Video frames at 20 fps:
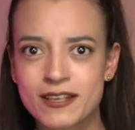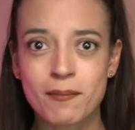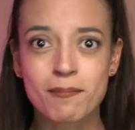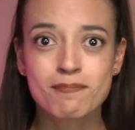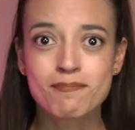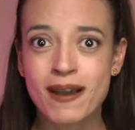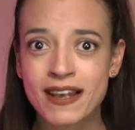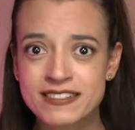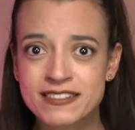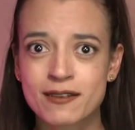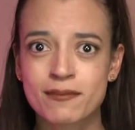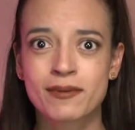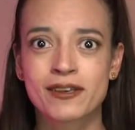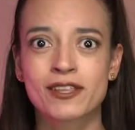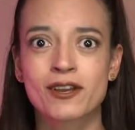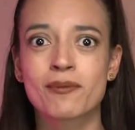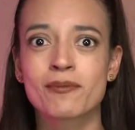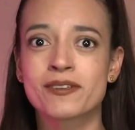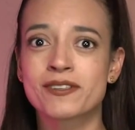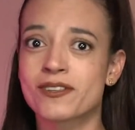a más de
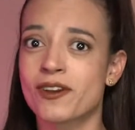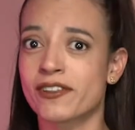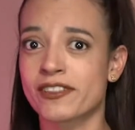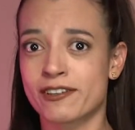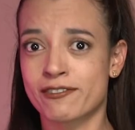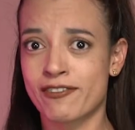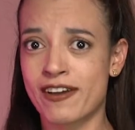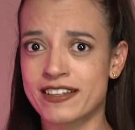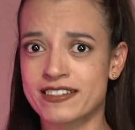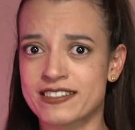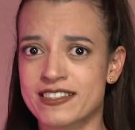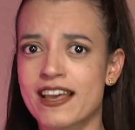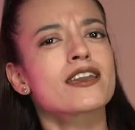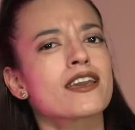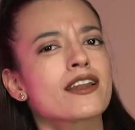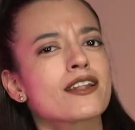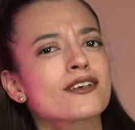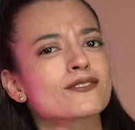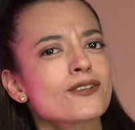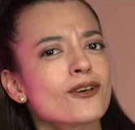medio millón de fans,
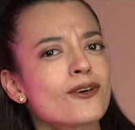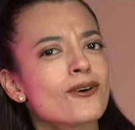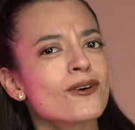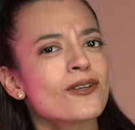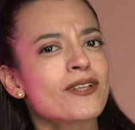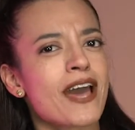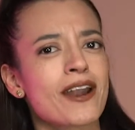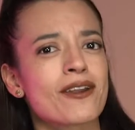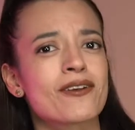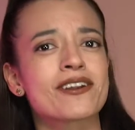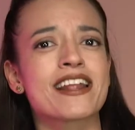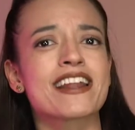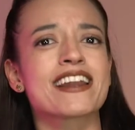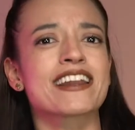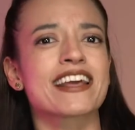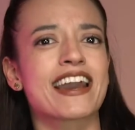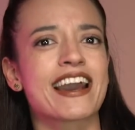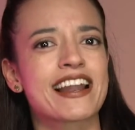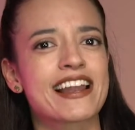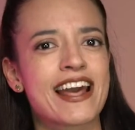quienes no dudaron en
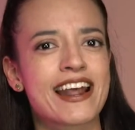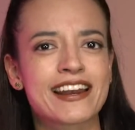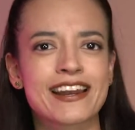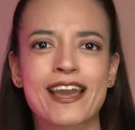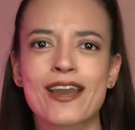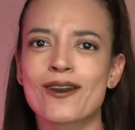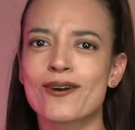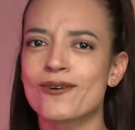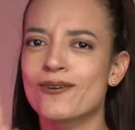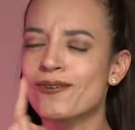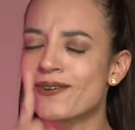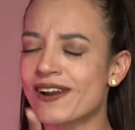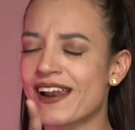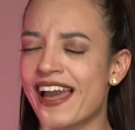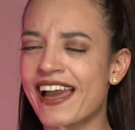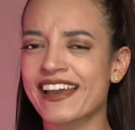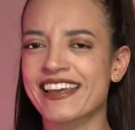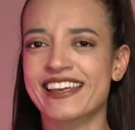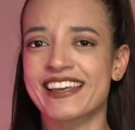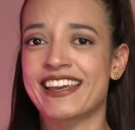regalarle un
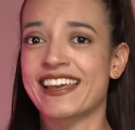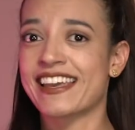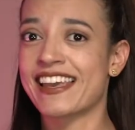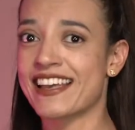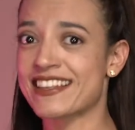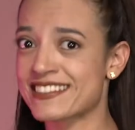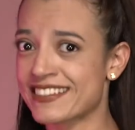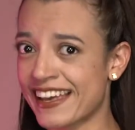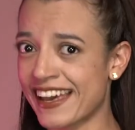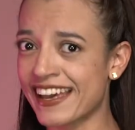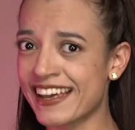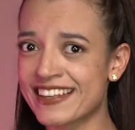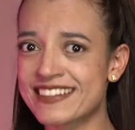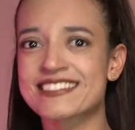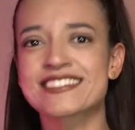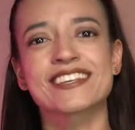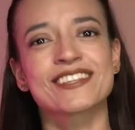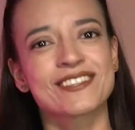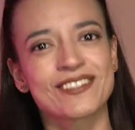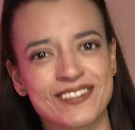like, y es que
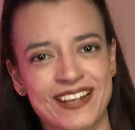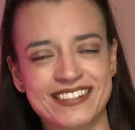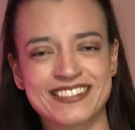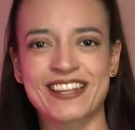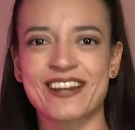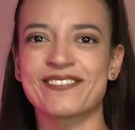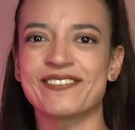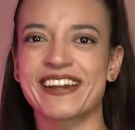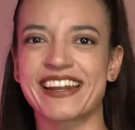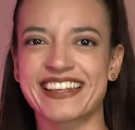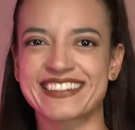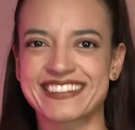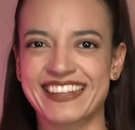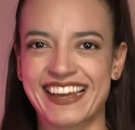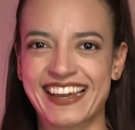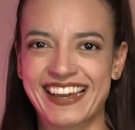sin duda se lo merece.